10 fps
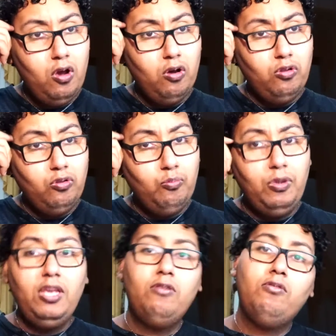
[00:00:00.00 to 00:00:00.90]
ou no
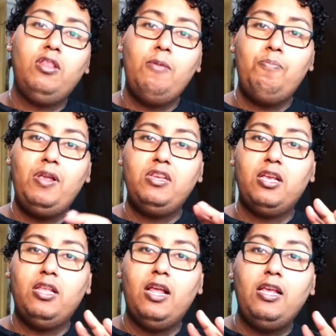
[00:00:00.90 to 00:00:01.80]
domingo, depende
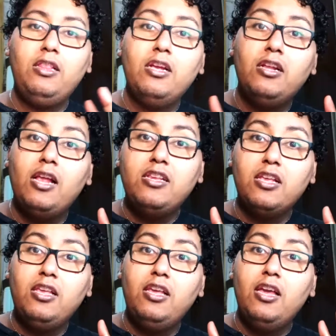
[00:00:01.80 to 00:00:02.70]
aqui da internet
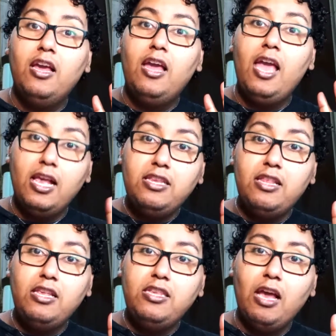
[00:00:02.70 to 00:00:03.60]
aqui
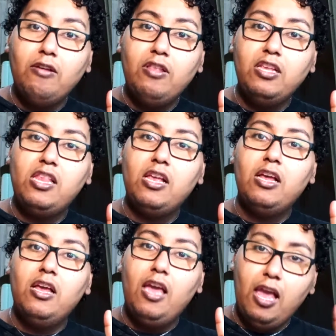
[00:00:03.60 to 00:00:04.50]
residencial
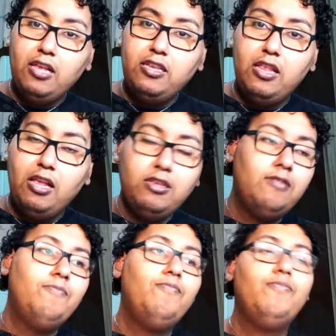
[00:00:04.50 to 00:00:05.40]
dessa residência.